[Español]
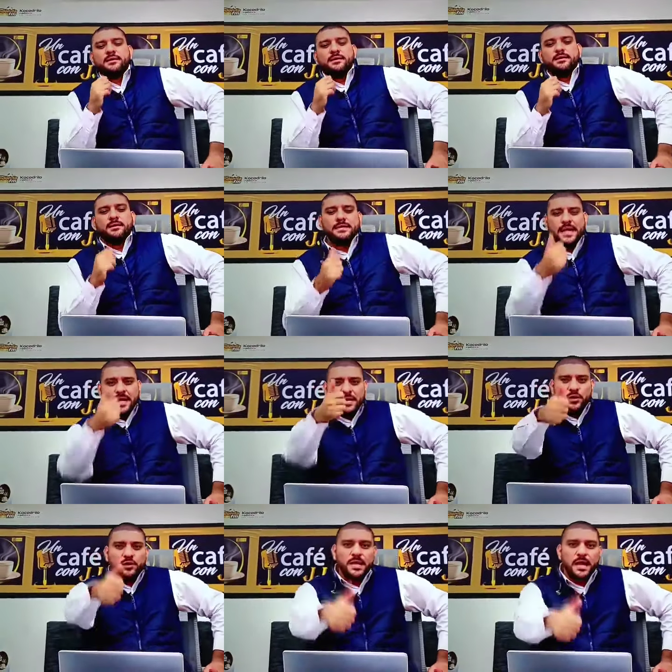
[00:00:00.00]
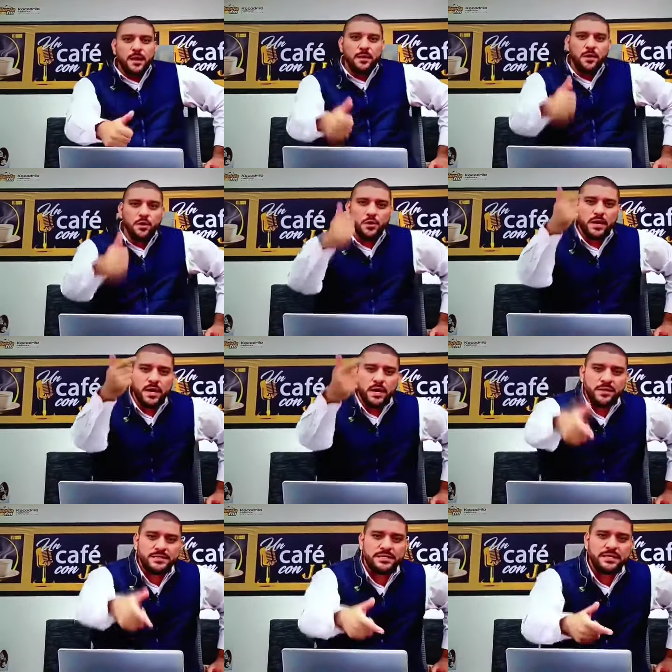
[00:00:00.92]
Darío Dávalo, Jorge
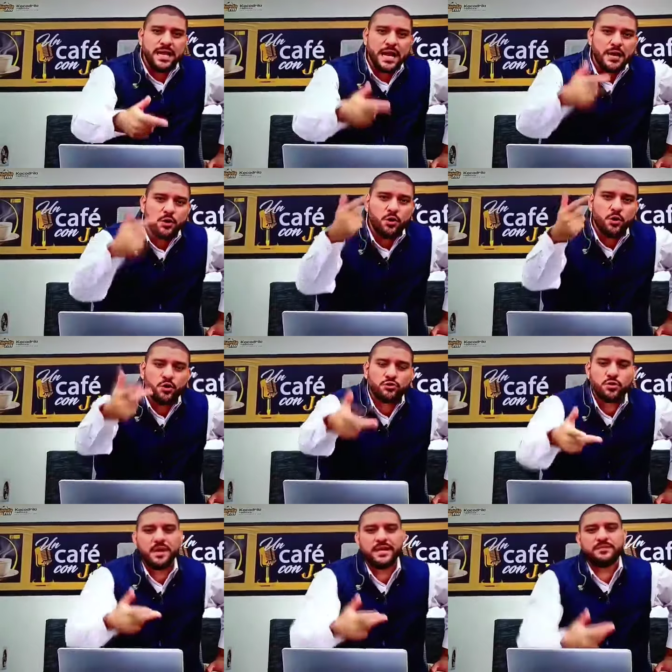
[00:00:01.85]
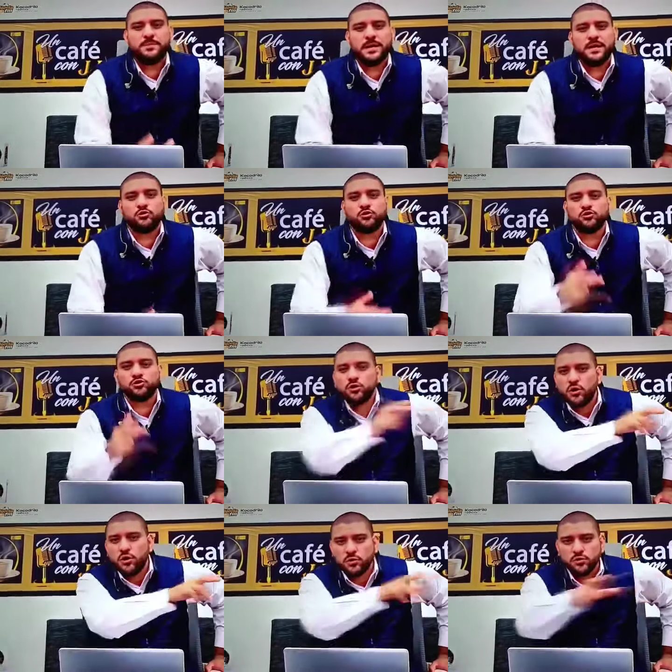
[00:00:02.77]
Luis Hidalgo, otros expertos,
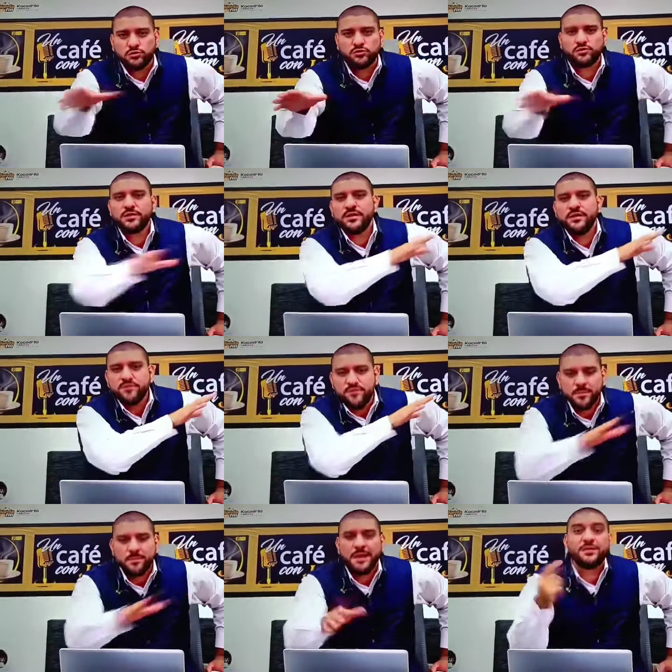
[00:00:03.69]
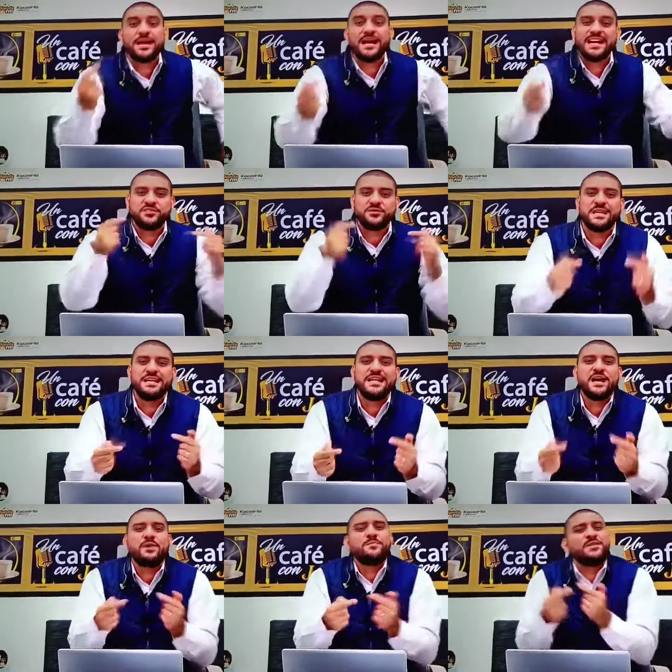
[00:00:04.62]
todos informándole a la
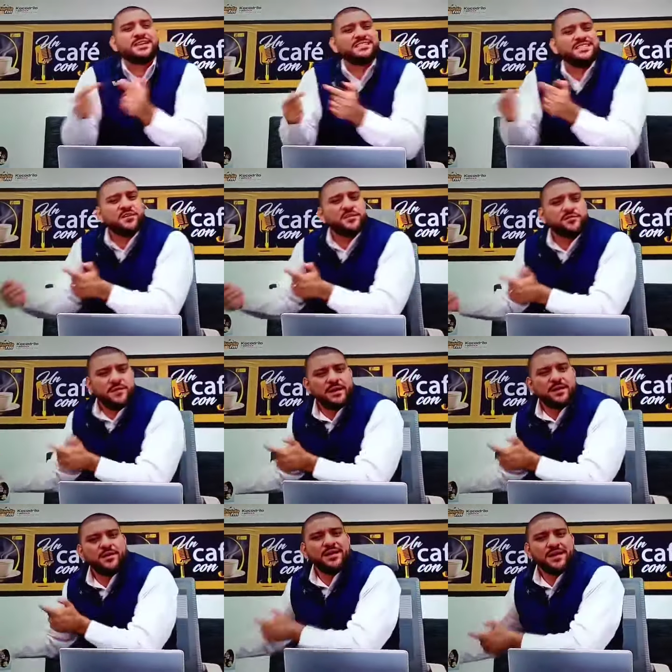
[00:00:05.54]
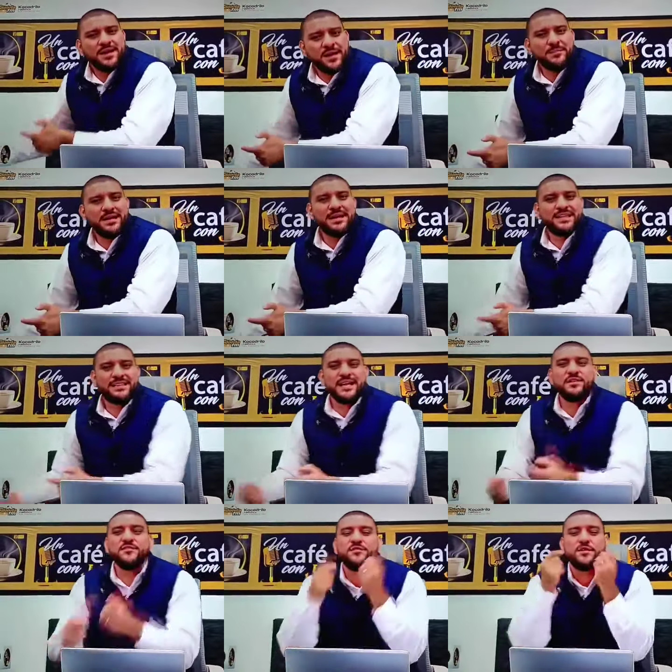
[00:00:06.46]
ciudadanía, como que si ellos fueran el
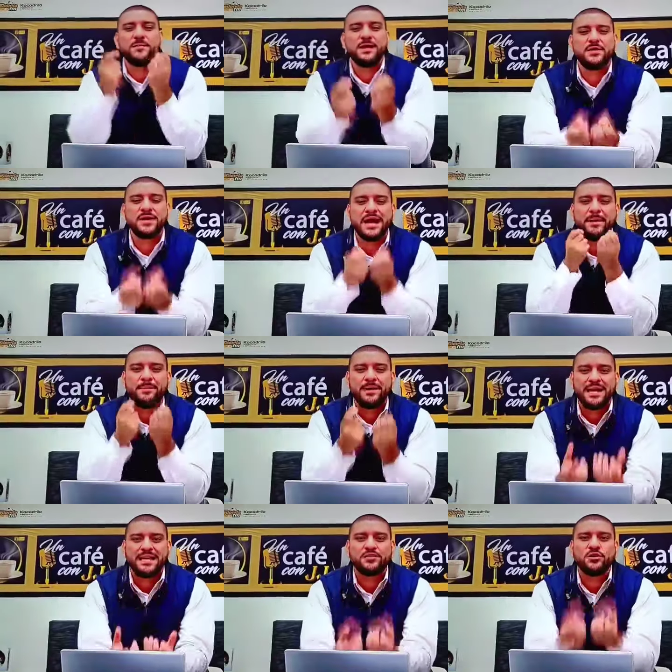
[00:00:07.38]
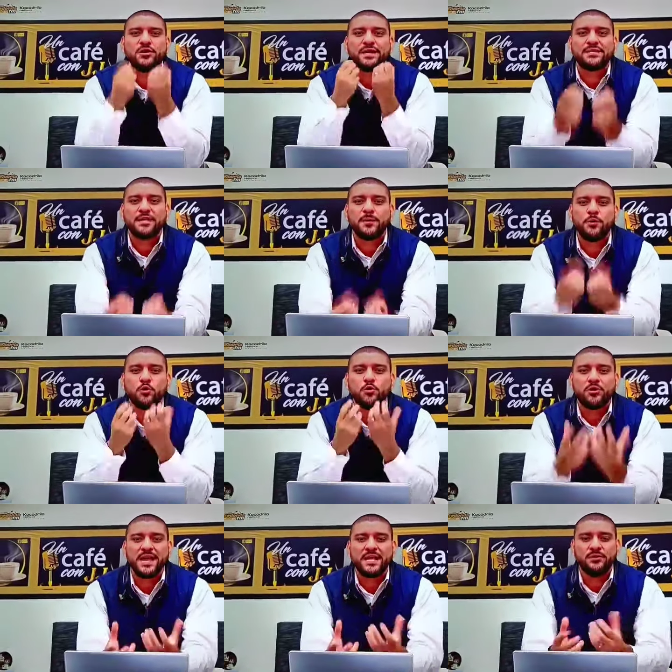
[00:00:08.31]
ministerio informándole al país lo que estaba
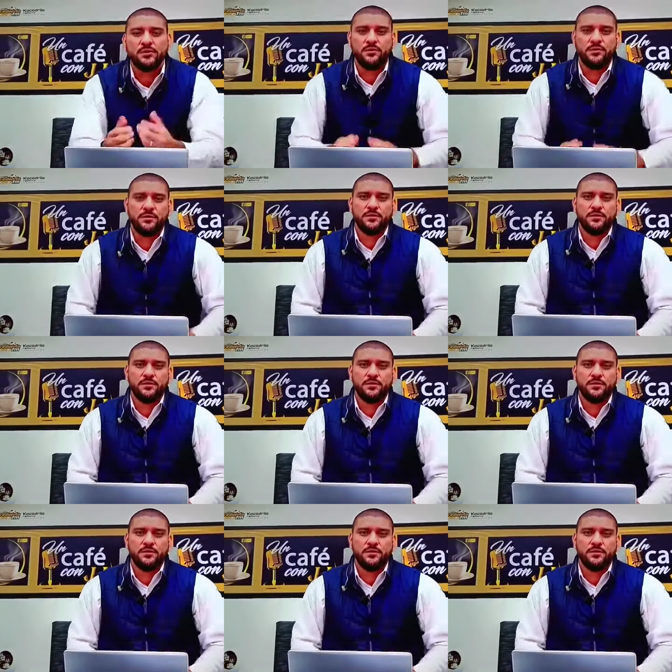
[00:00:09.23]
ocurriendo.